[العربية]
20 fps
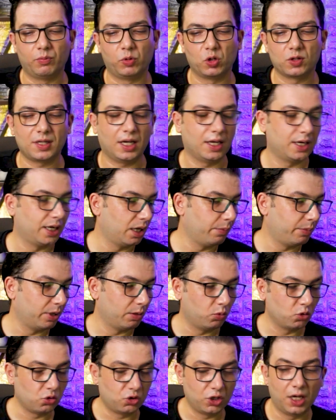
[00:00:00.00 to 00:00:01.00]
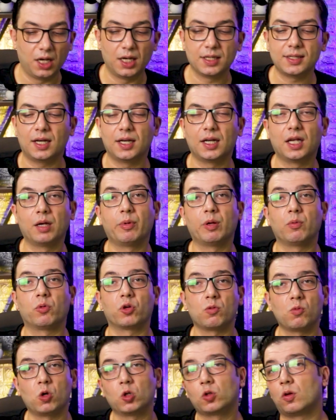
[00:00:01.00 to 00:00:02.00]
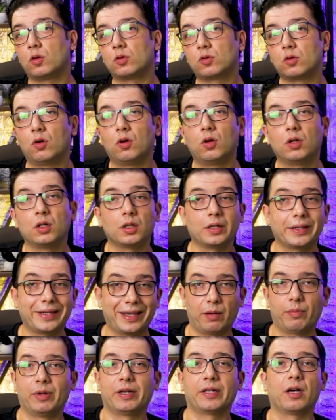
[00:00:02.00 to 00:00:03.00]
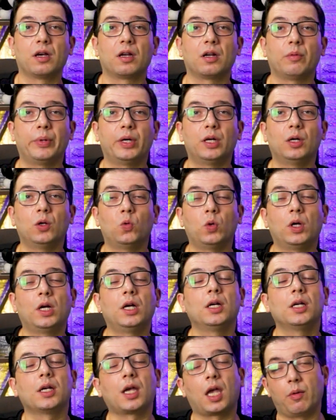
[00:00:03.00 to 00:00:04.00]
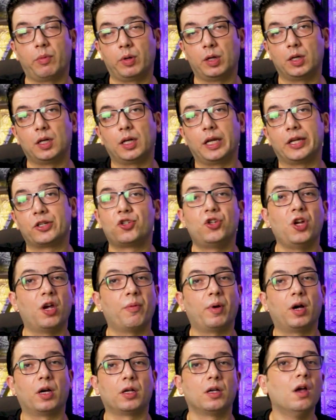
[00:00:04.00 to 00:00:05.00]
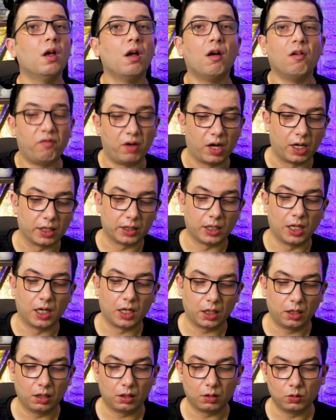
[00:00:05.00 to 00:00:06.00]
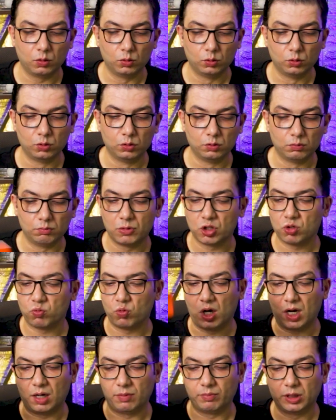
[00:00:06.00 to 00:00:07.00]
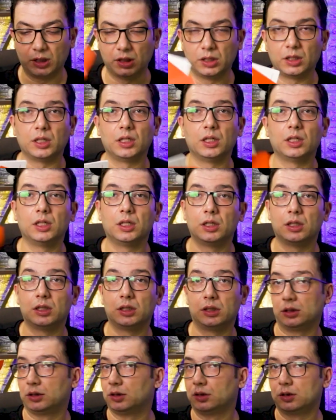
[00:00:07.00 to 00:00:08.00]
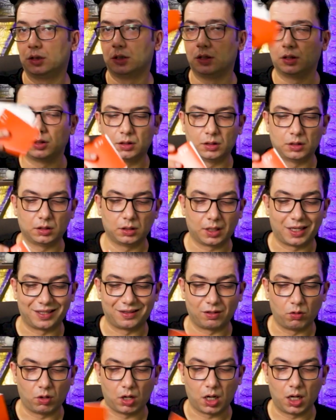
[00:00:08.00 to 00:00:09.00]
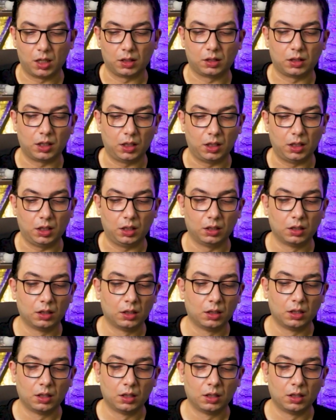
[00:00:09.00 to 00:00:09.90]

البوكس حنلاقي بقلبه الجهاز حنلاقي بقلبه ريموت كنترول كابل كهرباء وكابل اتش دي ام اي فقط لا غير ومجموعه من الكتالوجات يلي